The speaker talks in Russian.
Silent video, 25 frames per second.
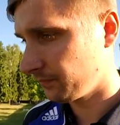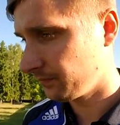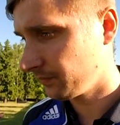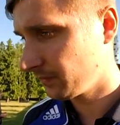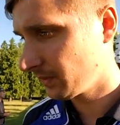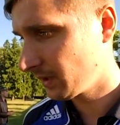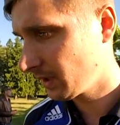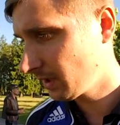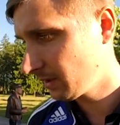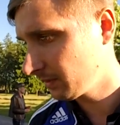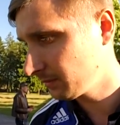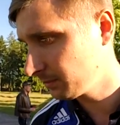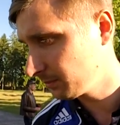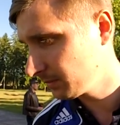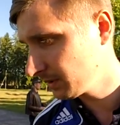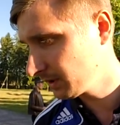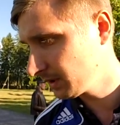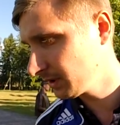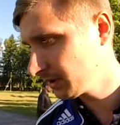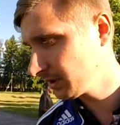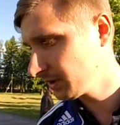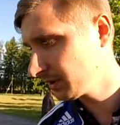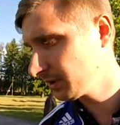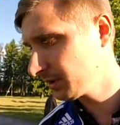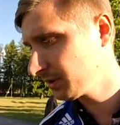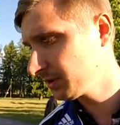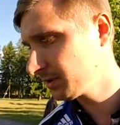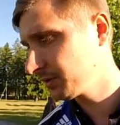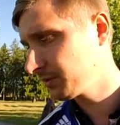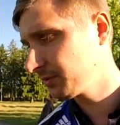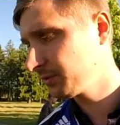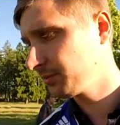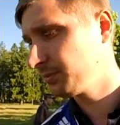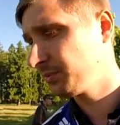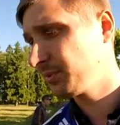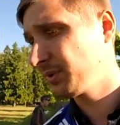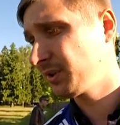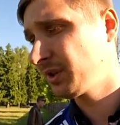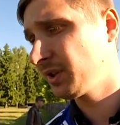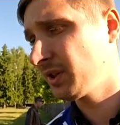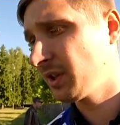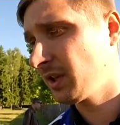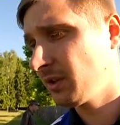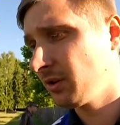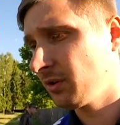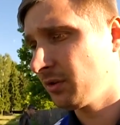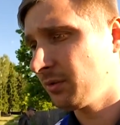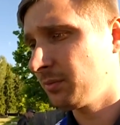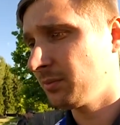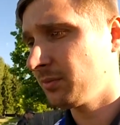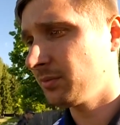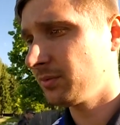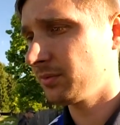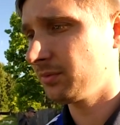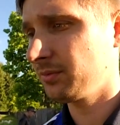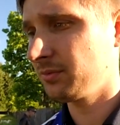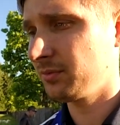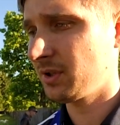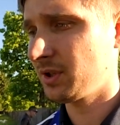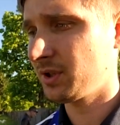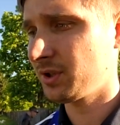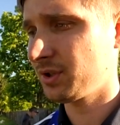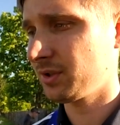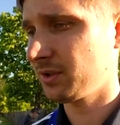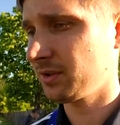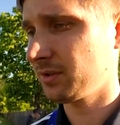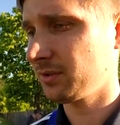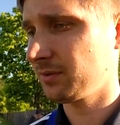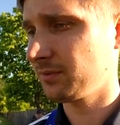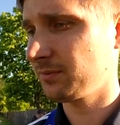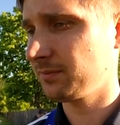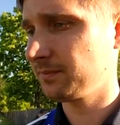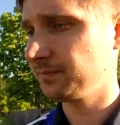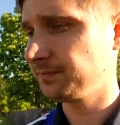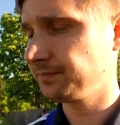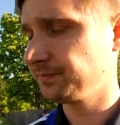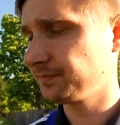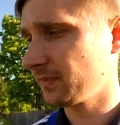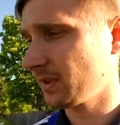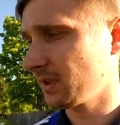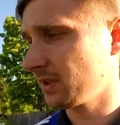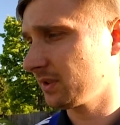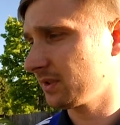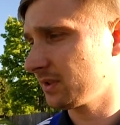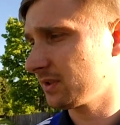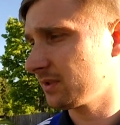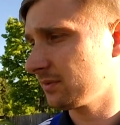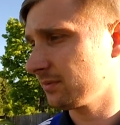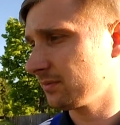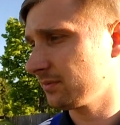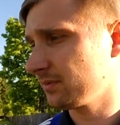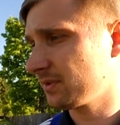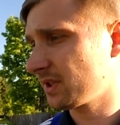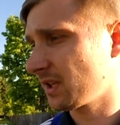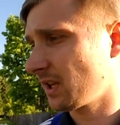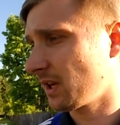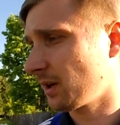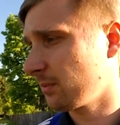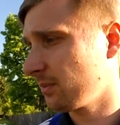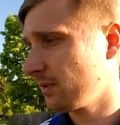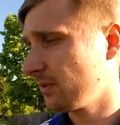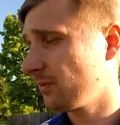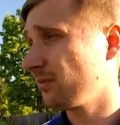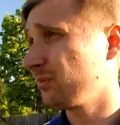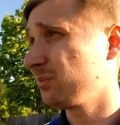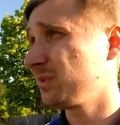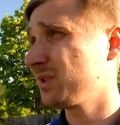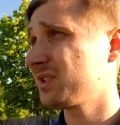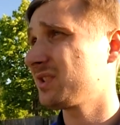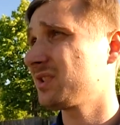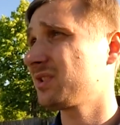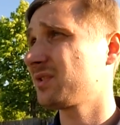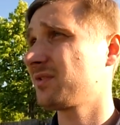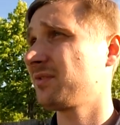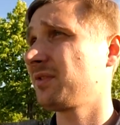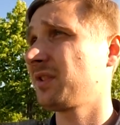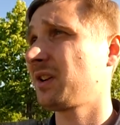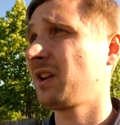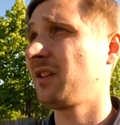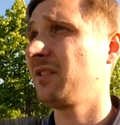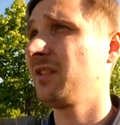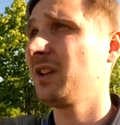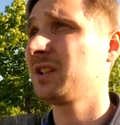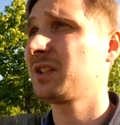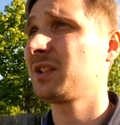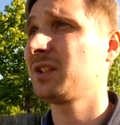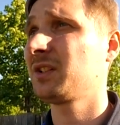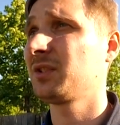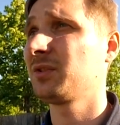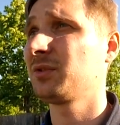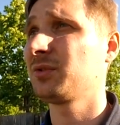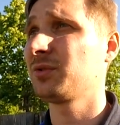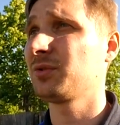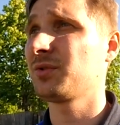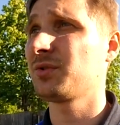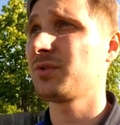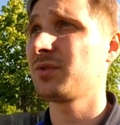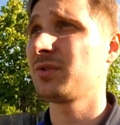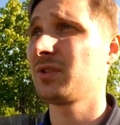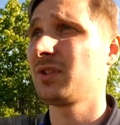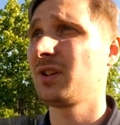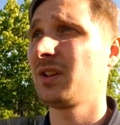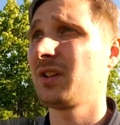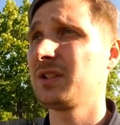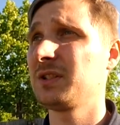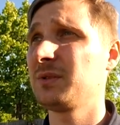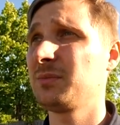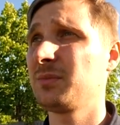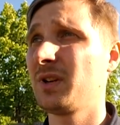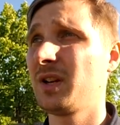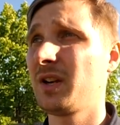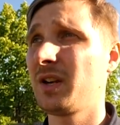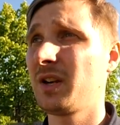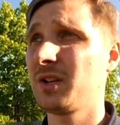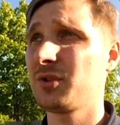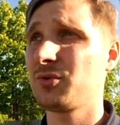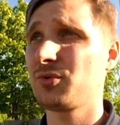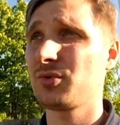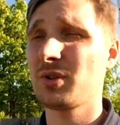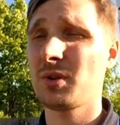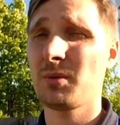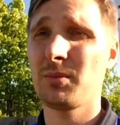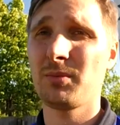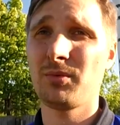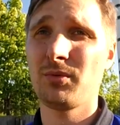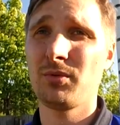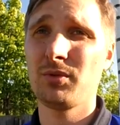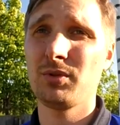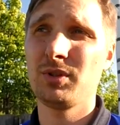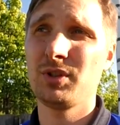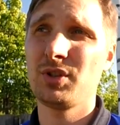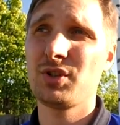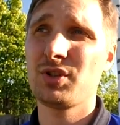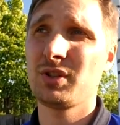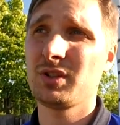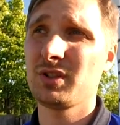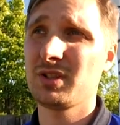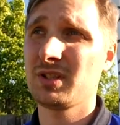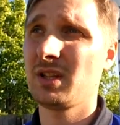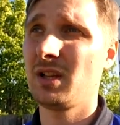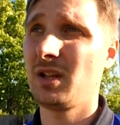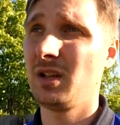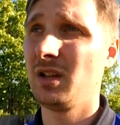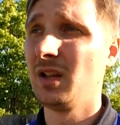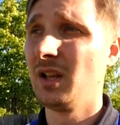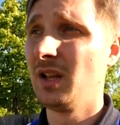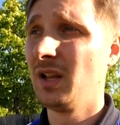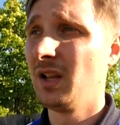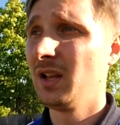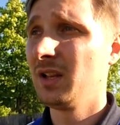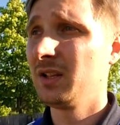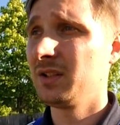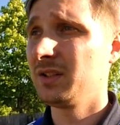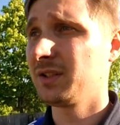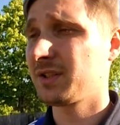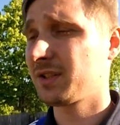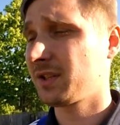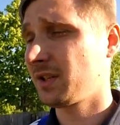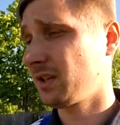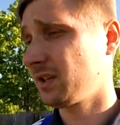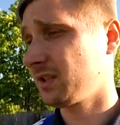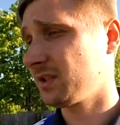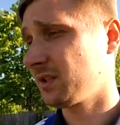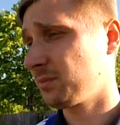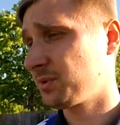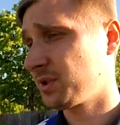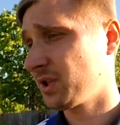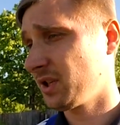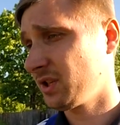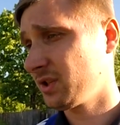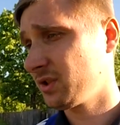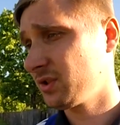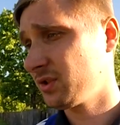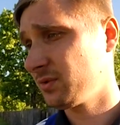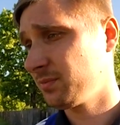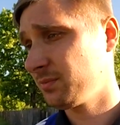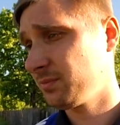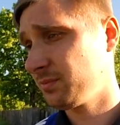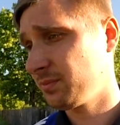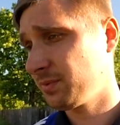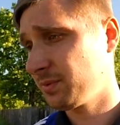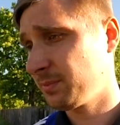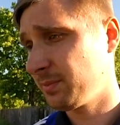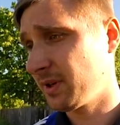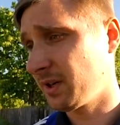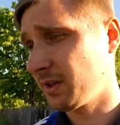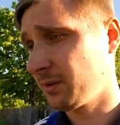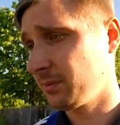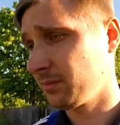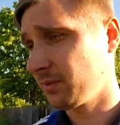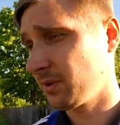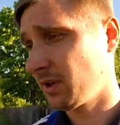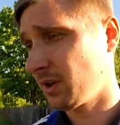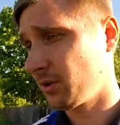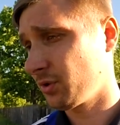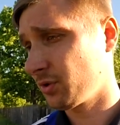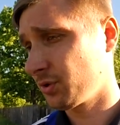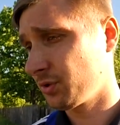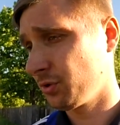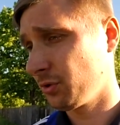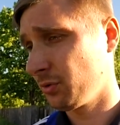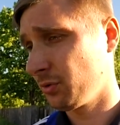Да, да, мы передаем э, наши, э, скорбим вместе с Фоковяткиным то есть э, о Диме Горячего самого лично знал, несколько раз общался с парнем, хороший,